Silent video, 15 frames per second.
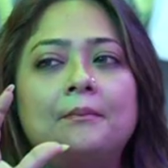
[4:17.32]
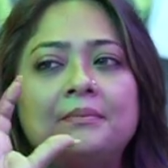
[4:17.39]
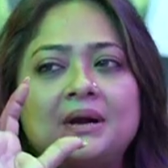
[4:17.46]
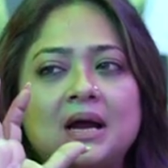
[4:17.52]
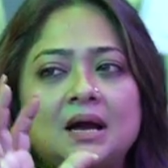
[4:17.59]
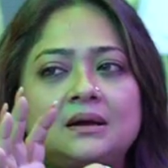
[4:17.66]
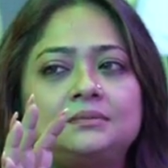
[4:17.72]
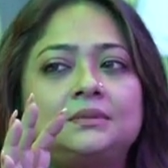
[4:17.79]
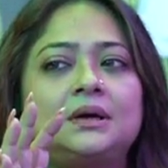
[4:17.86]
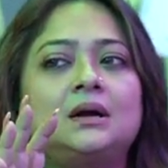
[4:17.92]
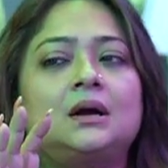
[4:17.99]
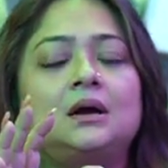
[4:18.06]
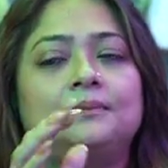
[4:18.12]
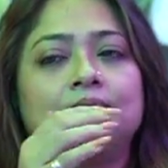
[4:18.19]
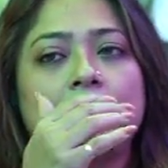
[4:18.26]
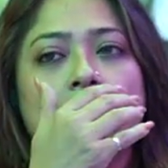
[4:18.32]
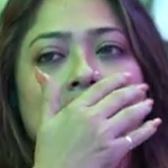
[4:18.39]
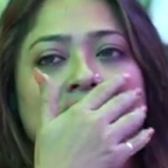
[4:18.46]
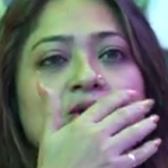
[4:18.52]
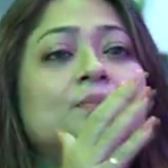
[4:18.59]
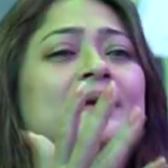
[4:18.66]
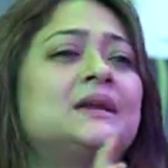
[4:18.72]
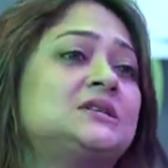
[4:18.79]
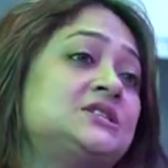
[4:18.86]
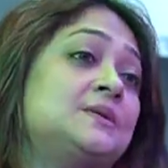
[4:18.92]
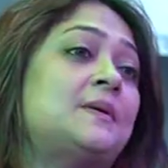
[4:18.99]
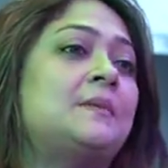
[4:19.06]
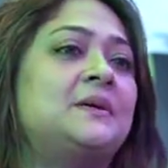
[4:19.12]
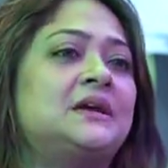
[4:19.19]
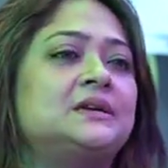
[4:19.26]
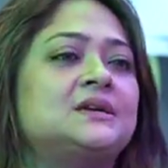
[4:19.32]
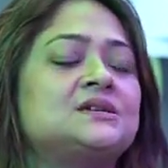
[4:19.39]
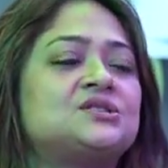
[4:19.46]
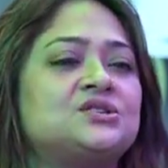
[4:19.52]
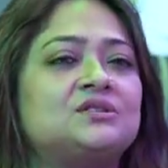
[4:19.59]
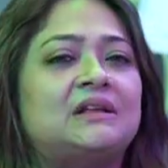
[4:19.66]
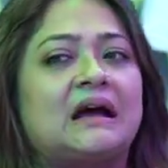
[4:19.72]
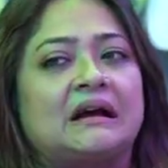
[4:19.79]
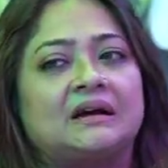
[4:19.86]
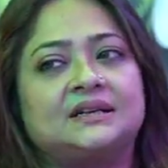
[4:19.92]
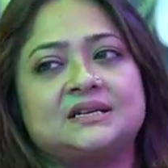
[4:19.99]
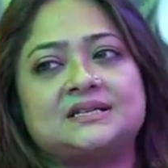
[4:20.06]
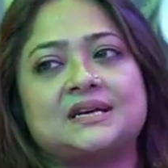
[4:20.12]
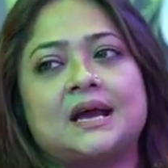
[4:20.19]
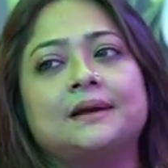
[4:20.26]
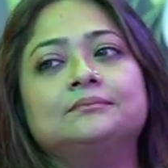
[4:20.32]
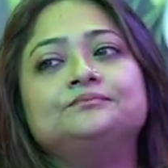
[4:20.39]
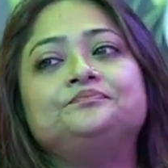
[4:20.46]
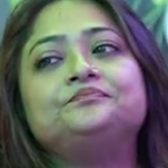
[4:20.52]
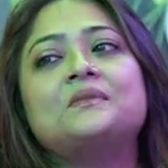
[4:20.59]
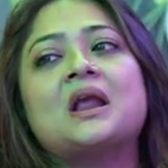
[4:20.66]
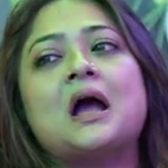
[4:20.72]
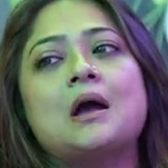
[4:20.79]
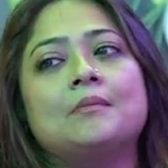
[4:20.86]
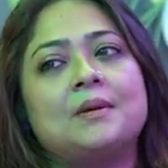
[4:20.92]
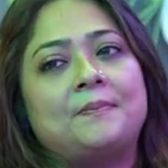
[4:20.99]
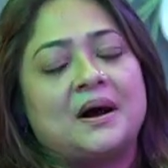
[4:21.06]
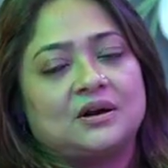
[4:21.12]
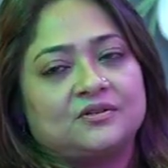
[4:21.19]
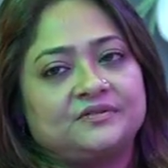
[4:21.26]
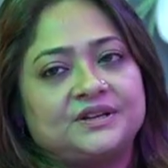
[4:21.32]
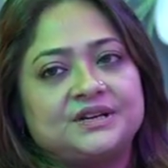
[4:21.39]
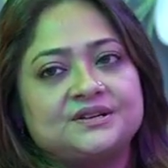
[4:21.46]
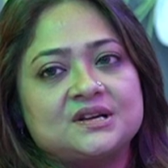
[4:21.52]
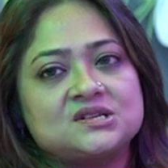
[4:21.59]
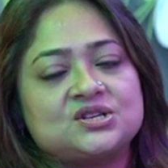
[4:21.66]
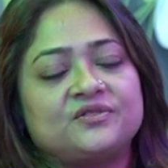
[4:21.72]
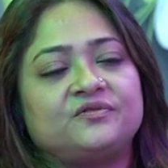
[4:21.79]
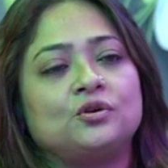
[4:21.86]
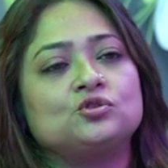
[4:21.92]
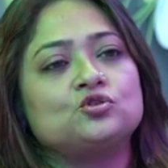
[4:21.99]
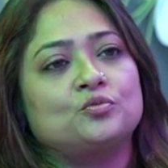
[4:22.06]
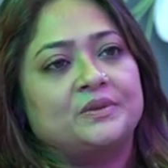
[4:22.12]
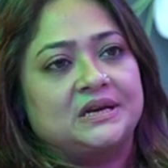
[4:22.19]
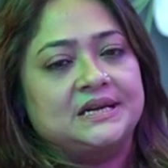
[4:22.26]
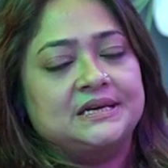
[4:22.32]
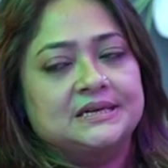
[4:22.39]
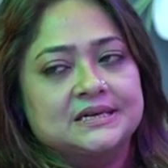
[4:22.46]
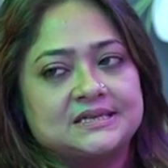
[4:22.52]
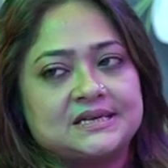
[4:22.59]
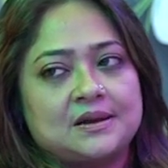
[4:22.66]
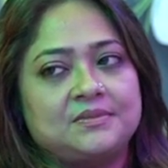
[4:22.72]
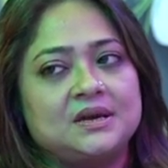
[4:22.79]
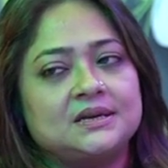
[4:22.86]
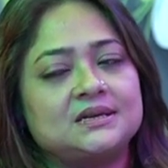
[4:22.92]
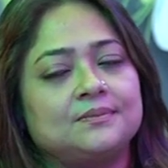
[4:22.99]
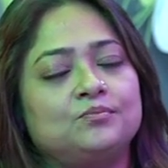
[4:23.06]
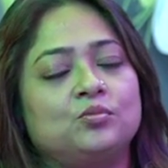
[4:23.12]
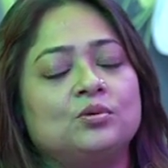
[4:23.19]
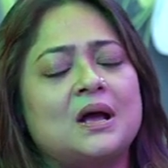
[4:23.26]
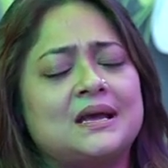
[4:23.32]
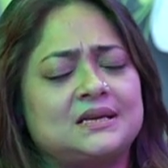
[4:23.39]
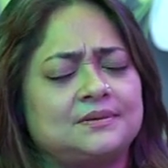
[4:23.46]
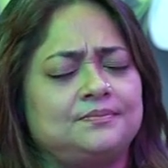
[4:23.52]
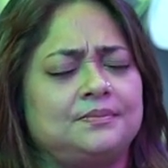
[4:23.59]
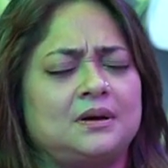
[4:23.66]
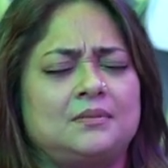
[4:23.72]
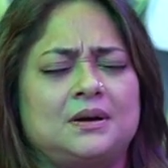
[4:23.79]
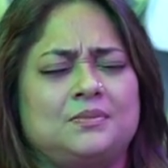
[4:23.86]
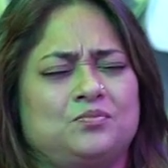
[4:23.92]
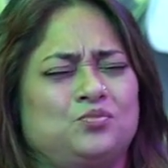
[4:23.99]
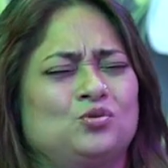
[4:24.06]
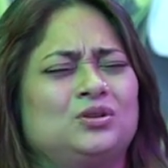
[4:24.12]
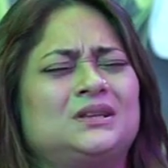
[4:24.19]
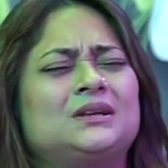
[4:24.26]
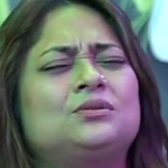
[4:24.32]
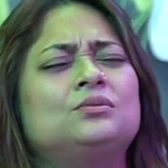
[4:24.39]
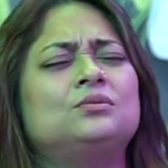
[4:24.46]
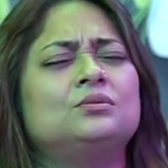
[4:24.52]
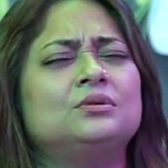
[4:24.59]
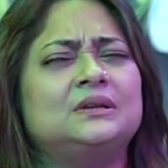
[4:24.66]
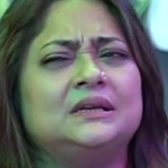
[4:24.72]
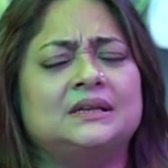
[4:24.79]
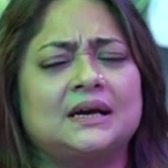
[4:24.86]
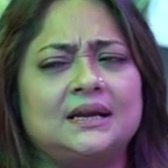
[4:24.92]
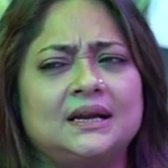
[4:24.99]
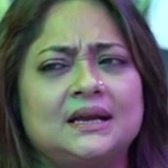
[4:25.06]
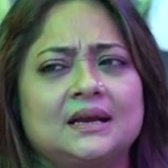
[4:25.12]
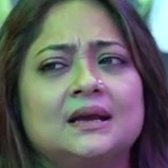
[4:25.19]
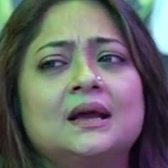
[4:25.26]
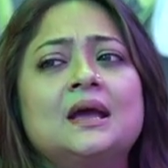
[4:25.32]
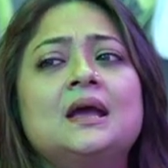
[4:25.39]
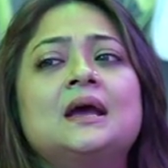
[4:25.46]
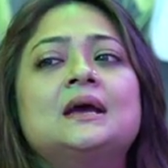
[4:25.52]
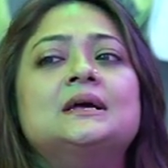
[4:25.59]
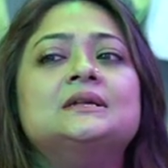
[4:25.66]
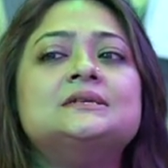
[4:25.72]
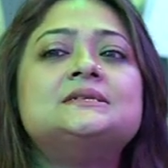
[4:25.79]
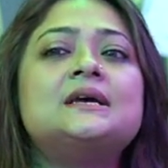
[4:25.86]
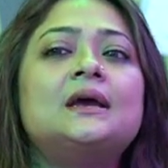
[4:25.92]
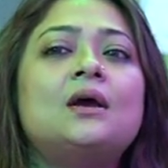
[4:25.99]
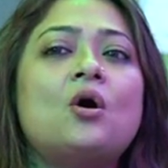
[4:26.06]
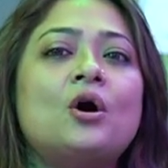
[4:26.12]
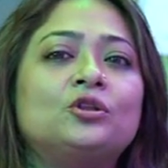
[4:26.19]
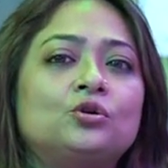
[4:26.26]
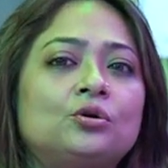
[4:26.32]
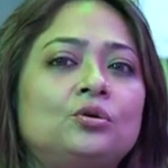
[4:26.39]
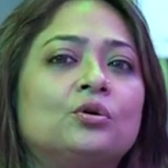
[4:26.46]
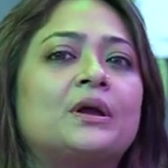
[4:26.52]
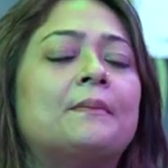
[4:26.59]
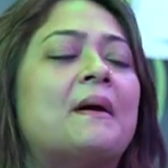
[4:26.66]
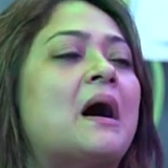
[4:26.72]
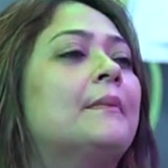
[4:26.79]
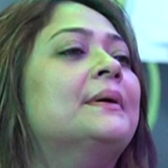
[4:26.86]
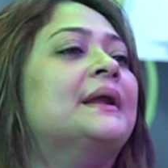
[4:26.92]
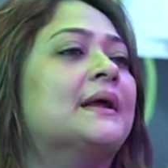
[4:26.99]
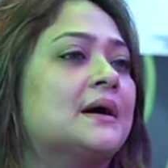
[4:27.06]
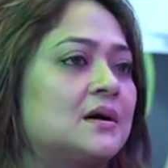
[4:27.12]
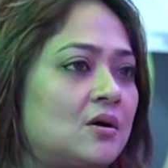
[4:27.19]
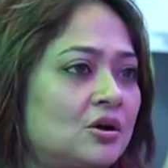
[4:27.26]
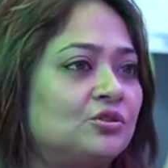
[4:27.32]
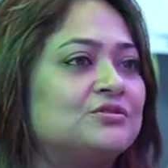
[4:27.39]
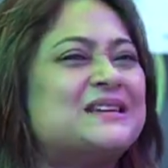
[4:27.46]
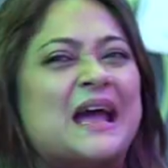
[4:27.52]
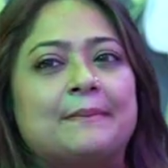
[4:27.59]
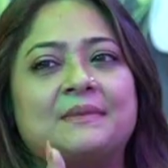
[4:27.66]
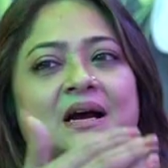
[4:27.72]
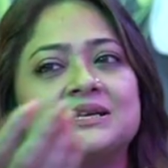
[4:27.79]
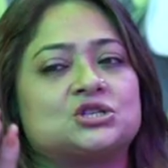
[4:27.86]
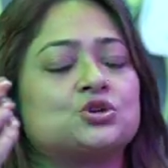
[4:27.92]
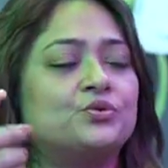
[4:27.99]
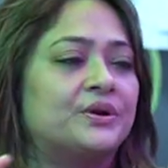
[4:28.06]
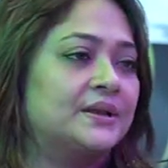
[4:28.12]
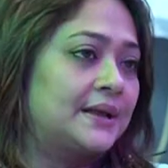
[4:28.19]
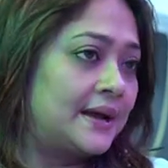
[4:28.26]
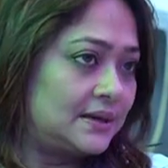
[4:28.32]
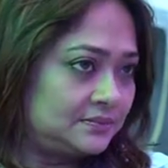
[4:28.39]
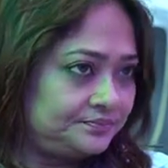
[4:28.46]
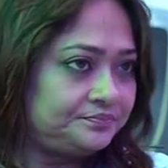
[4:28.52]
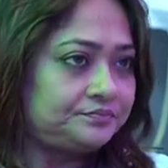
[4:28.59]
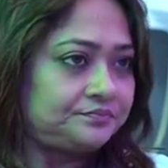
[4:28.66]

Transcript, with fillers: আমরা হয়তো মানে যেভাবে ইন্ডাস্ট্রি দেখাতে চায় আই পার্ট অফ দ্য ইন্ডাস্ট্রি ফর সো মেনি ইয়ার্স আমি এটা এটা আমার বলতে তো কোনো দ্বিধা নেই যে হয়তো লোকে ভাবে না হয়তো টাইপ কাস্ট করে দেয়